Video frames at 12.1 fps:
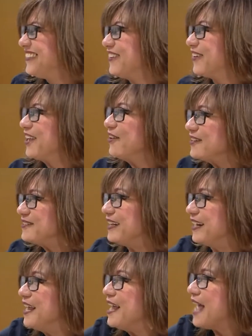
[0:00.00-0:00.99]
Pero quiero
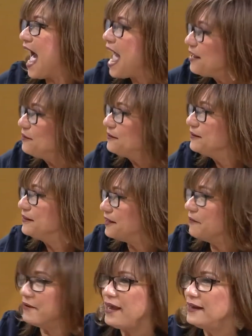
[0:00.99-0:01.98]
decir, hay, y
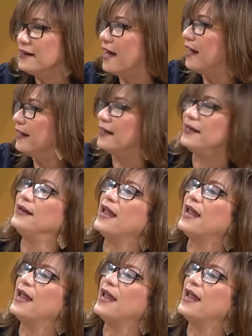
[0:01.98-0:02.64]
se ve en la,